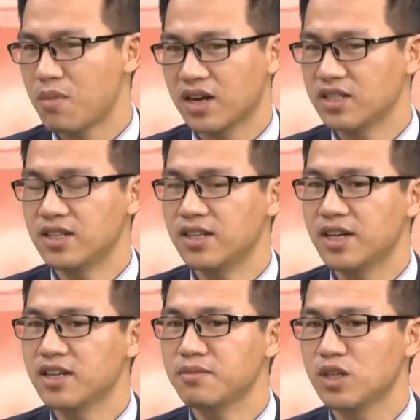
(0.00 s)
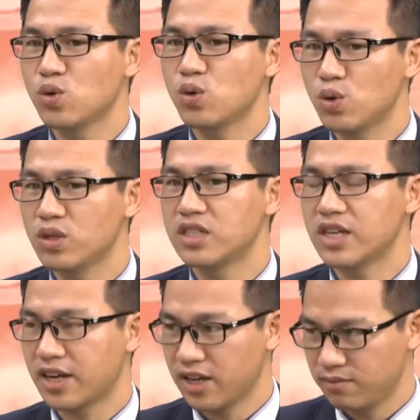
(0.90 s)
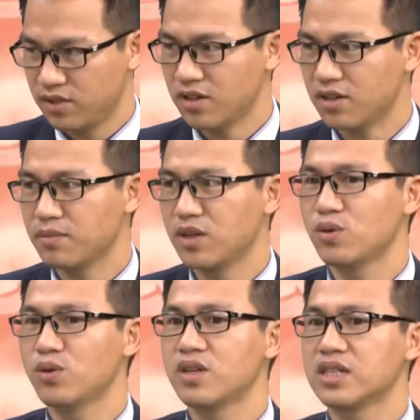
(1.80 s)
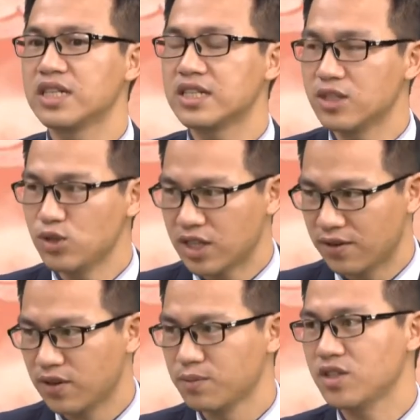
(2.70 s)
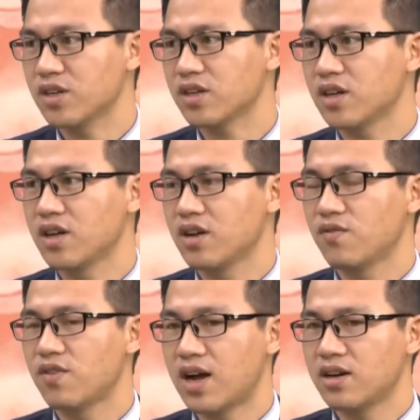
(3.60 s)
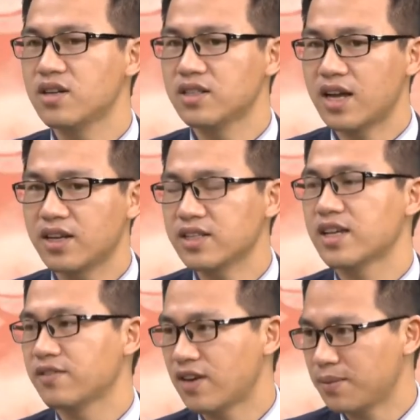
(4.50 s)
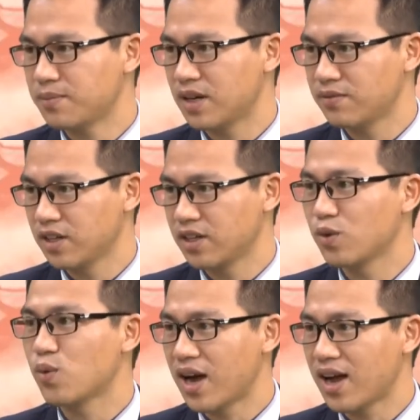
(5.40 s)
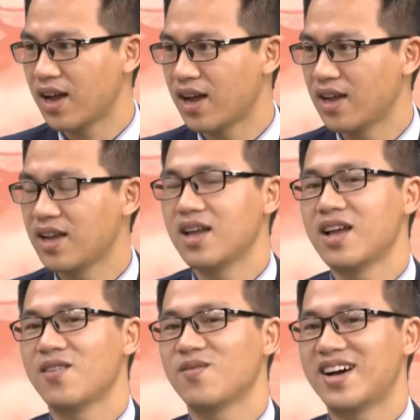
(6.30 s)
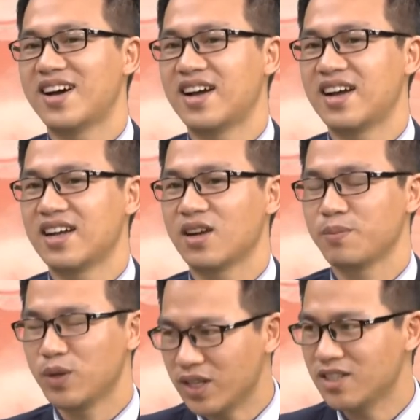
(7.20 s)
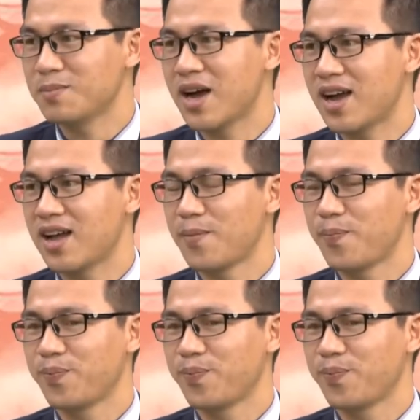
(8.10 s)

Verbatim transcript: bằng cái chiến lý đấy mình luôn luôn trải nghiệm trước mình luôn luôn nghiên cứu sản phẩm trước và đưa ra những cái giải pháp làm việc hiệu quả và bí quyết thứ ba